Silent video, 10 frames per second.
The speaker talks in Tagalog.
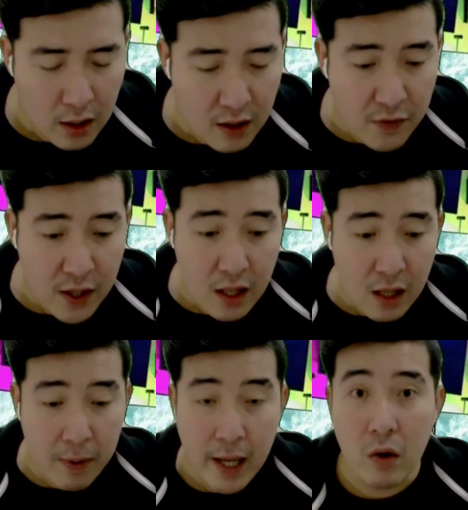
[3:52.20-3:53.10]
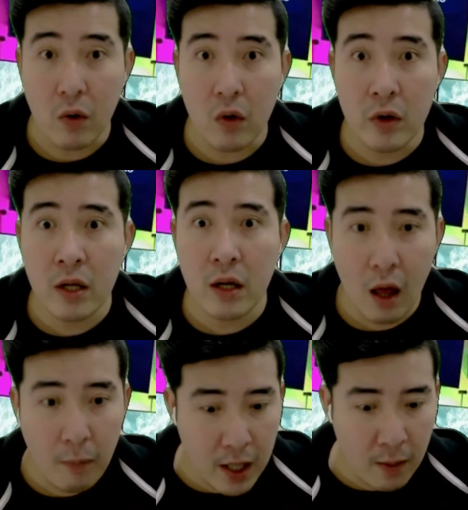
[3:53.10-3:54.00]
Si Vinci ba yun?
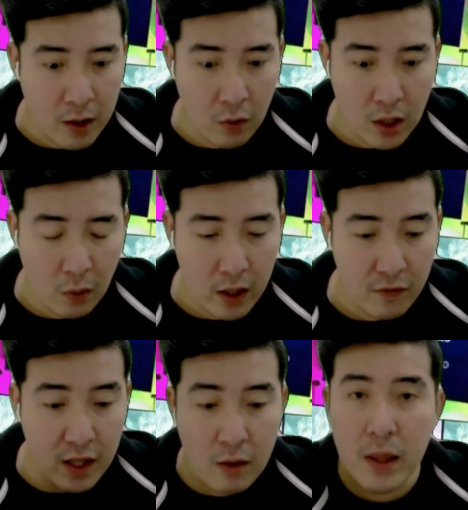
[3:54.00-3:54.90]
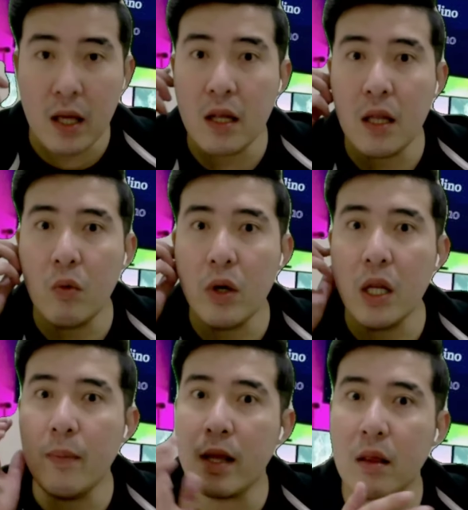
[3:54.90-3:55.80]
Grabe naman yung katawan ni Vinci. Parang hindi ko yan
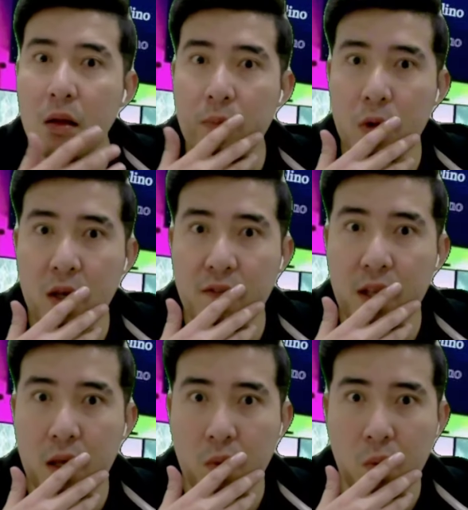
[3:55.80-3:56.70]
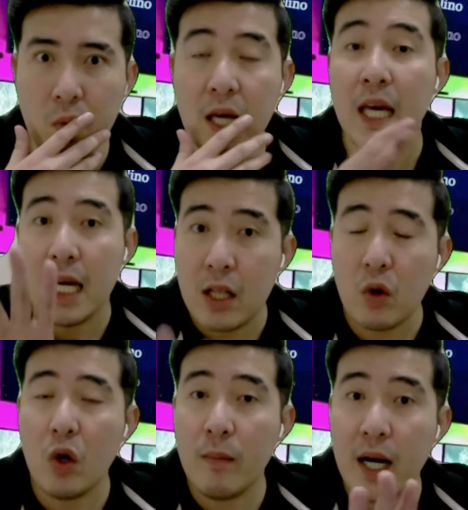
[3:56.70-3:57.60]
napansin sa music video. Ito
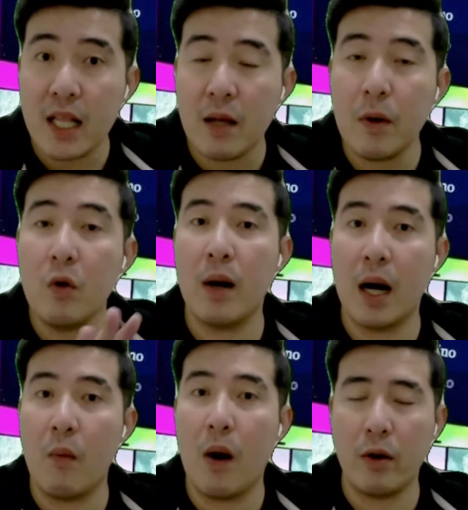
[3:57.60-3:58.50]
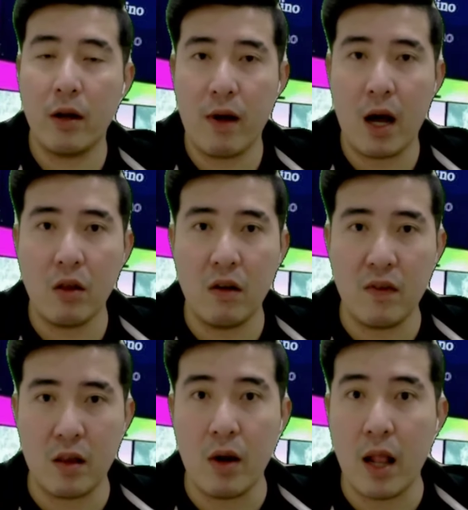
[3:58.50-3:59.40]
yung maganda pag gumagawa ko ng reaction action
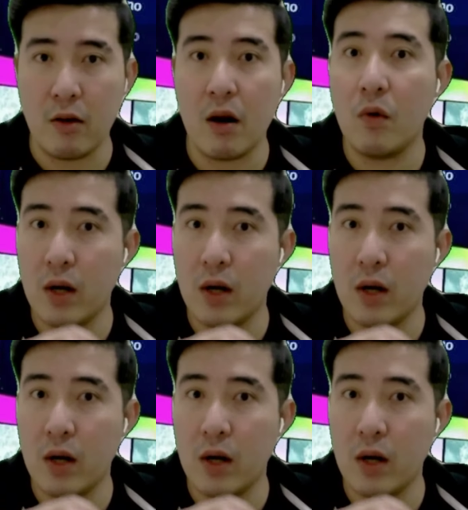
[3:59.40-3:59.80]
video, lalo na